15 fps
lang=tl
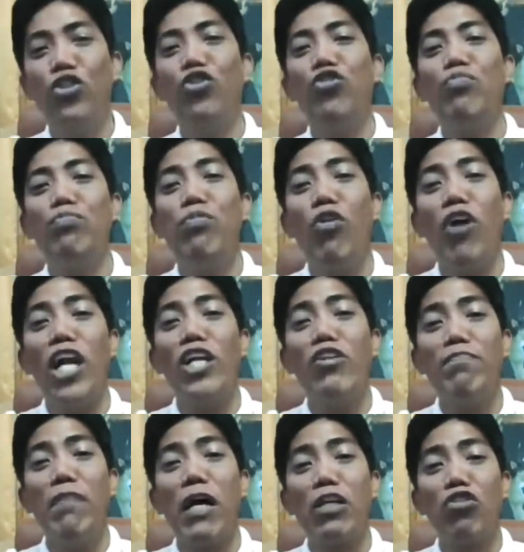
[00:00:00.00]
yun, bukal
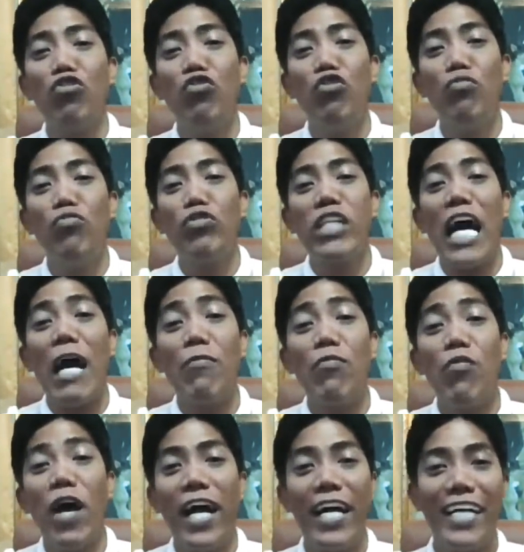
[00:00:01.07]
yung pagtulong mo sa
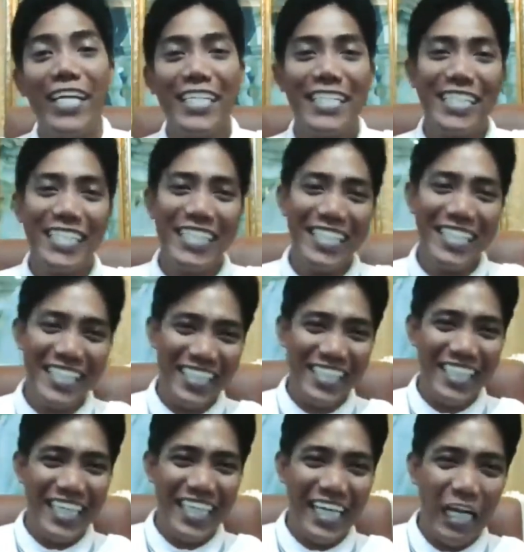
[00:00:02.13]
kapwa.
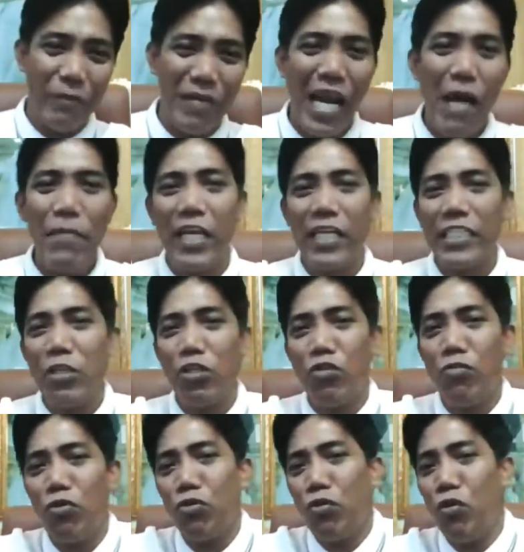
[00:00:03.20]
Marami
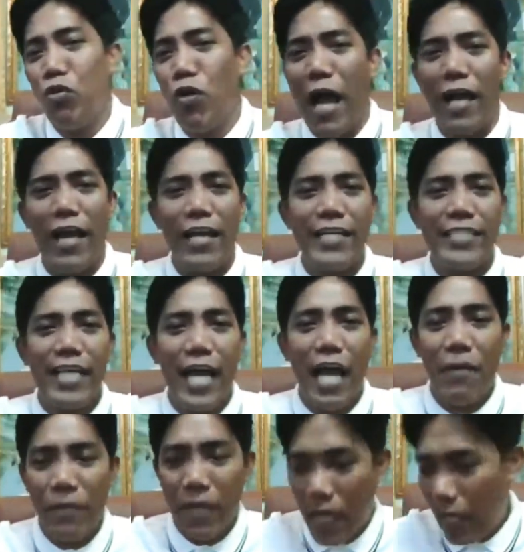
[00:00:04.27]
kasing tumutulong, ang galing sa
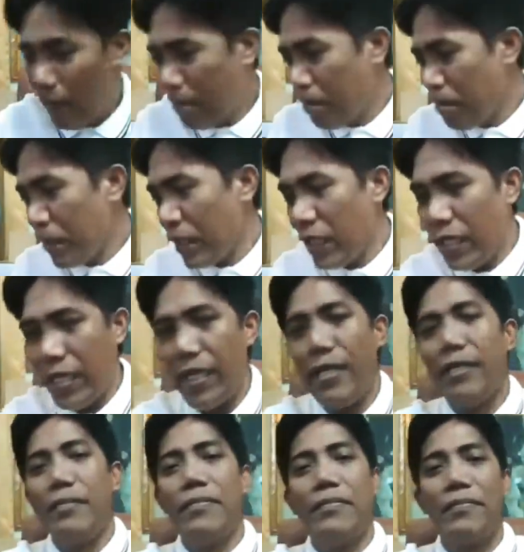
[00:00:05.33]
camera.
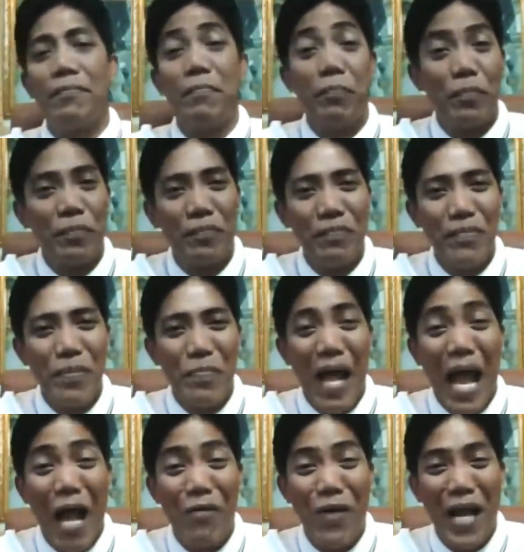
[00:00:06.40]
Uh,
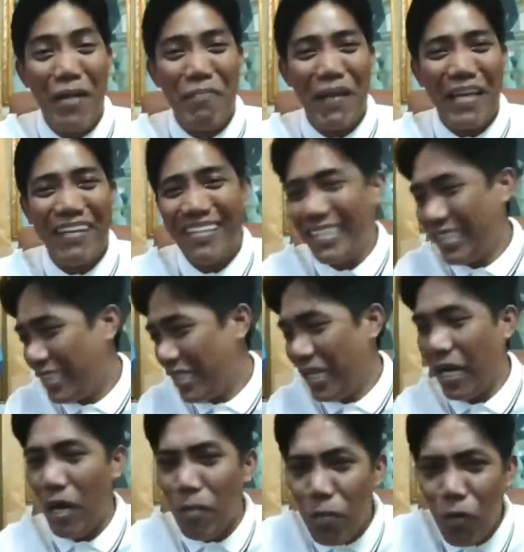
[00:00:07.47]
ah, awa effect yun.
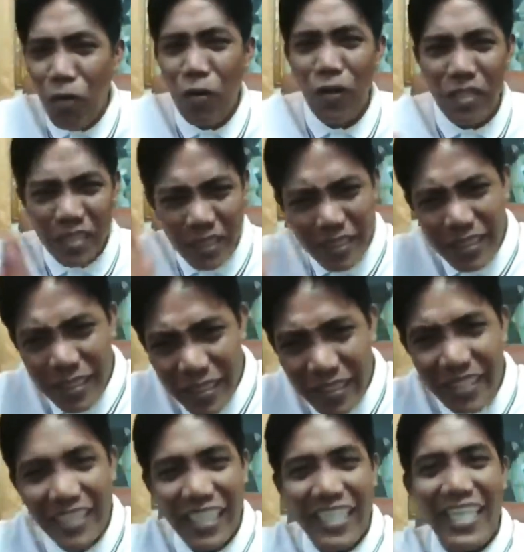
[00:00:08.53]
Apo,
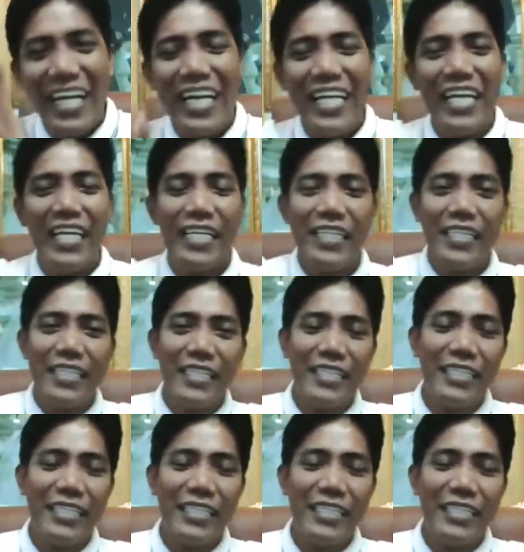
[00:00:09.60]
ganyan, ganyan.